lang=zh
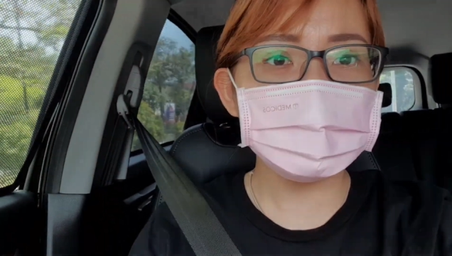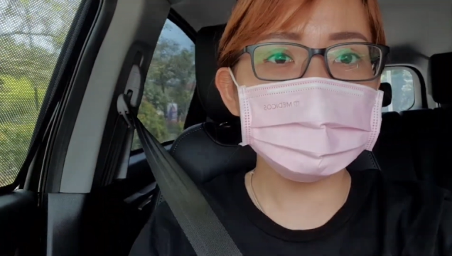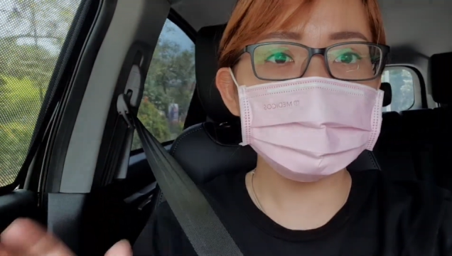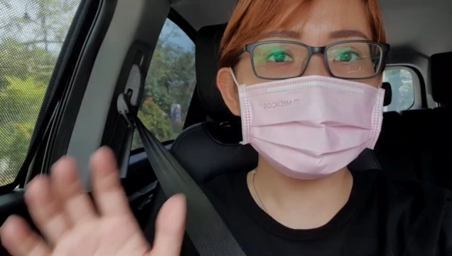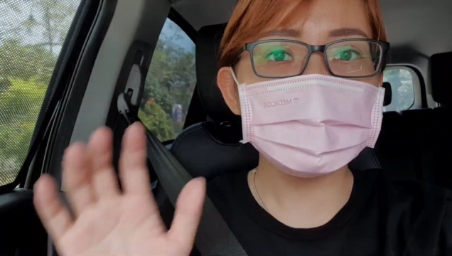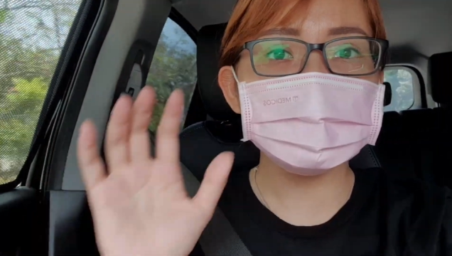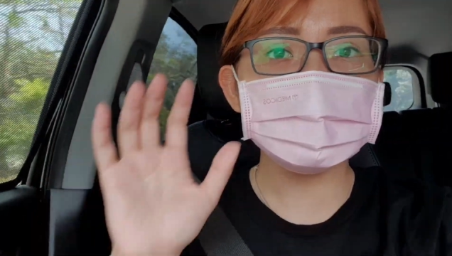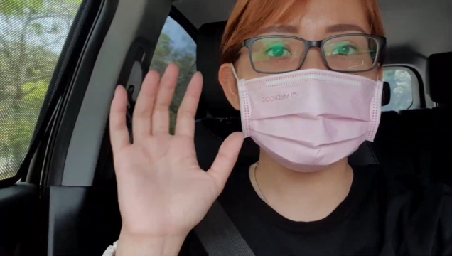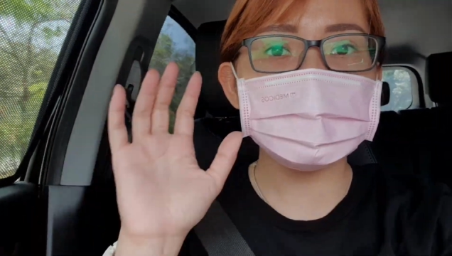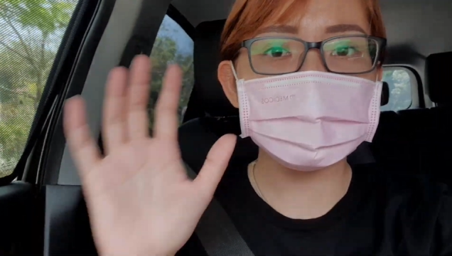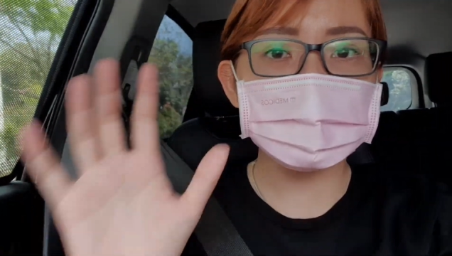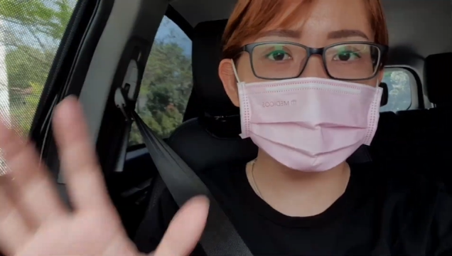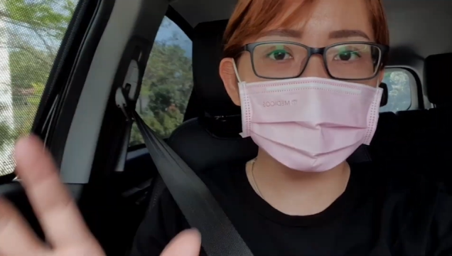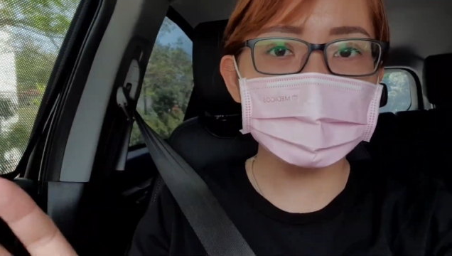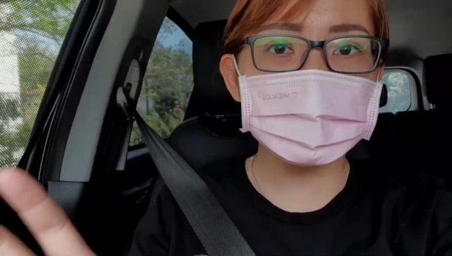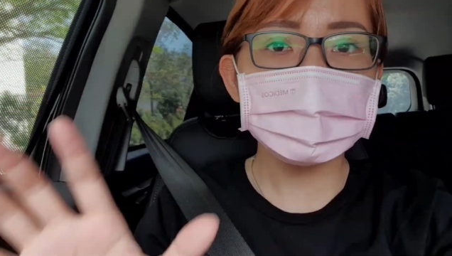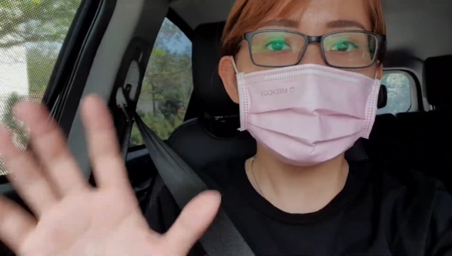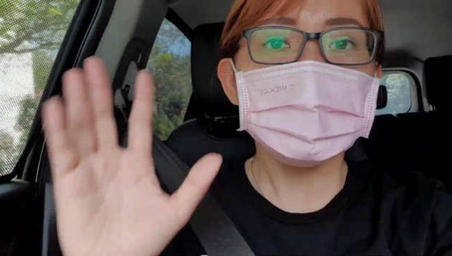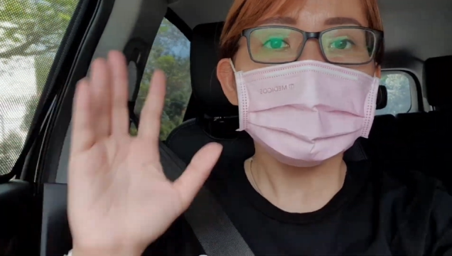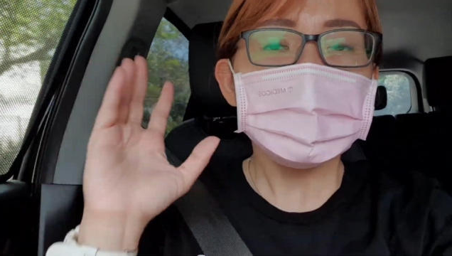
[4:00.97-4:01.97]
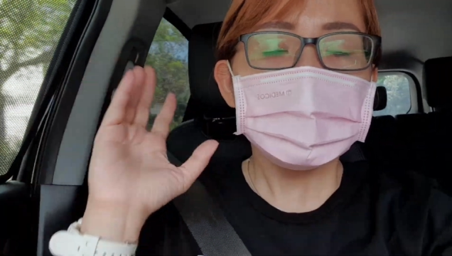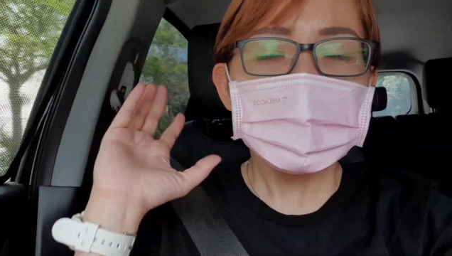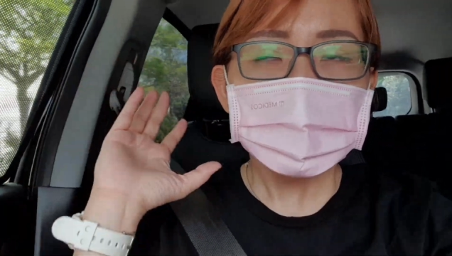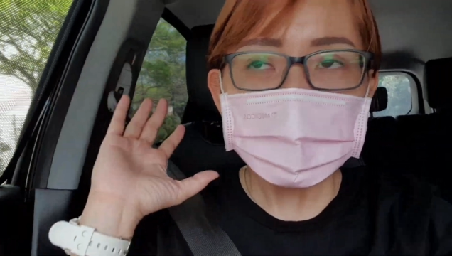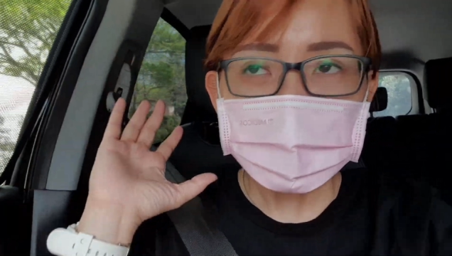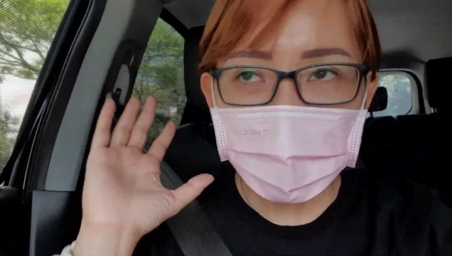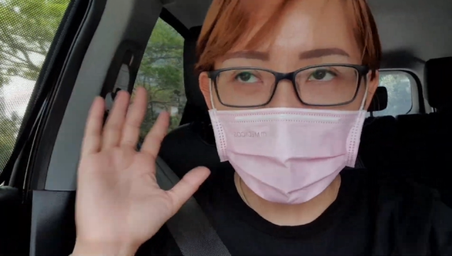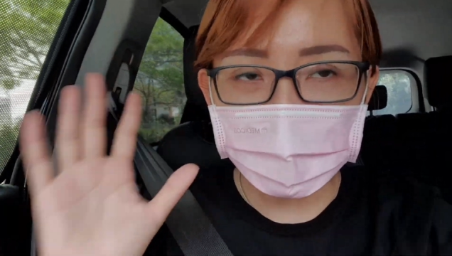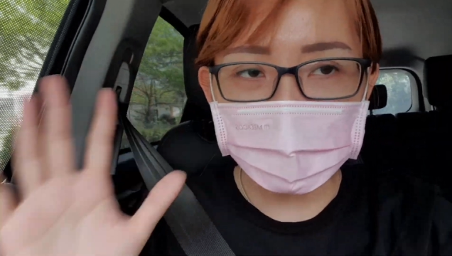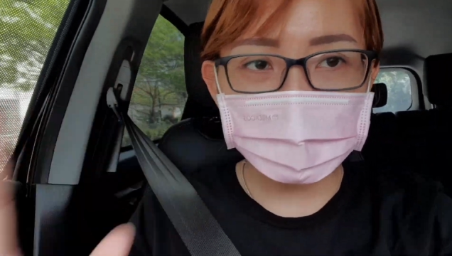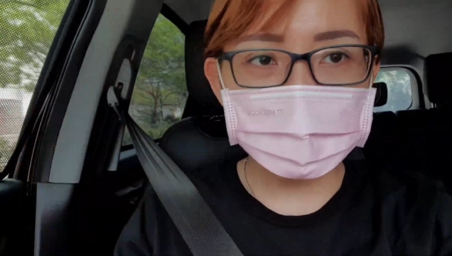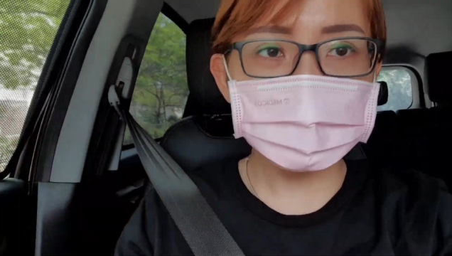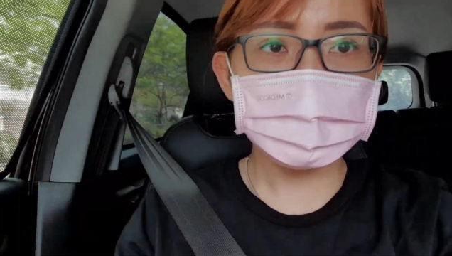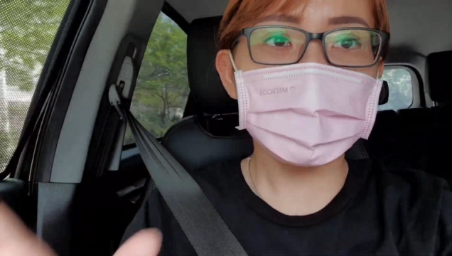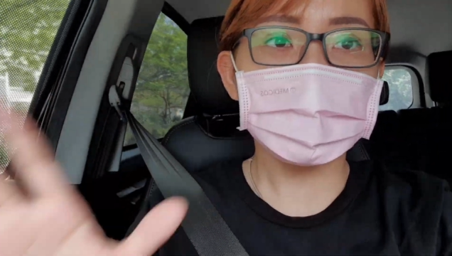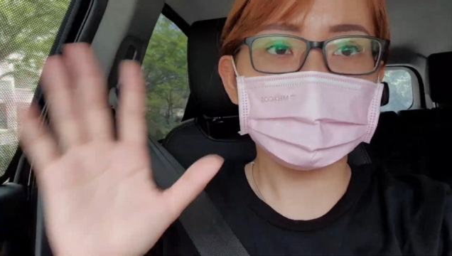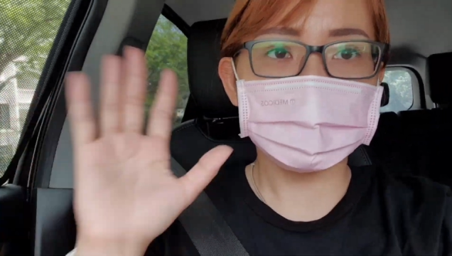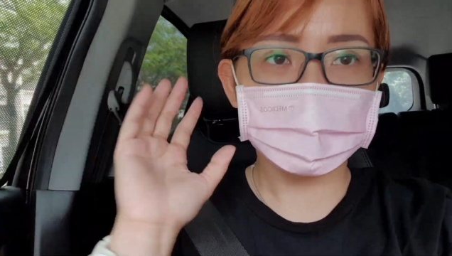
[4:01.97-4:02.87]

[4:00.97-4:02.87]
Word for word: 就要先 double check、